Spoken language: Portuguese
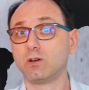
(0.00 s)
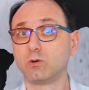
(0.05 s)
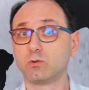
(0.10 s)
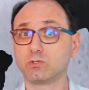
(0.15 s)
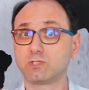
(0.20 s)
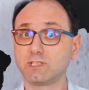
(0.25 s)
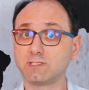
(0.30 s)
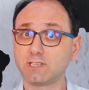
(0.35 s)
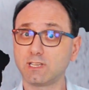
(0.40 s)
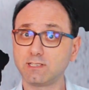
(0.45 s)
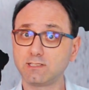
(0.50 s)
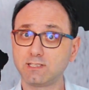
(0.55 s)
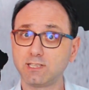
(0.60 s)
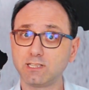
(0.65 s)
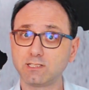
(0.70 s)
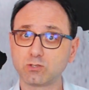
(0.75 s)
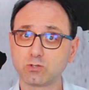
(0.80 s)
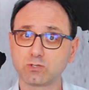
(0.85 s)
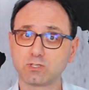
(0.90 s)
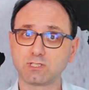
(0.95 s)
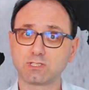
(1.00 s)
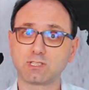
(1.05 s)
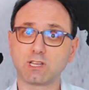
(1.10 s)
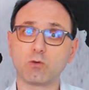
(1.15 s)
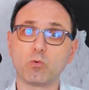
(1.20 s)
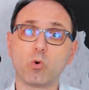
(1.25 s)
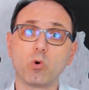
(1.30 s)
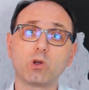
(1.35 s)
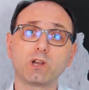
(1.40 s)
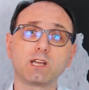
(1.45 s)
Os exercícios
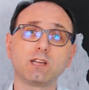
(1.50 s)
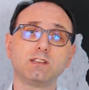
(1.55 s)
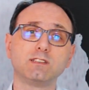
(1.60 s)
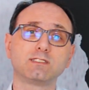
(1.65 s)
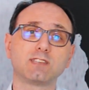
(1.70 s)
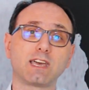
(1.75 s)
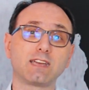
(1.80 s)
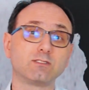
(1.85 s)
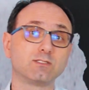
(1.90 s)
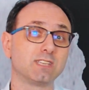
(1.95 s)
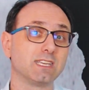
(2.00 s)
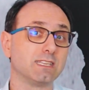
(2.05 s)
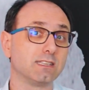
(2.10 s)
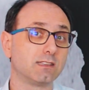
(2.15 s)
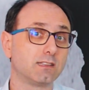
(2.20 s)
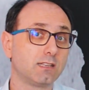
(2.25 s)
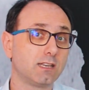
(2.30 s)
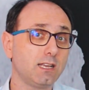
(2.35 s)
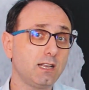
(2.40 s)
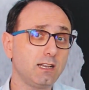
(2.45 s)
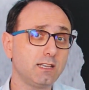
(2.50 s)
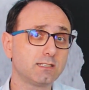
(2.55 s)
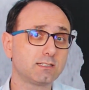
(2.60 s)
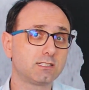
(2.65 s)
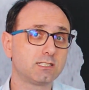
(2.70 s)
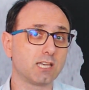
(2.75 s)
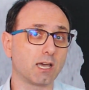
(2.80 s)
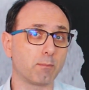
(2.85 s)
estão organizados em trilhas de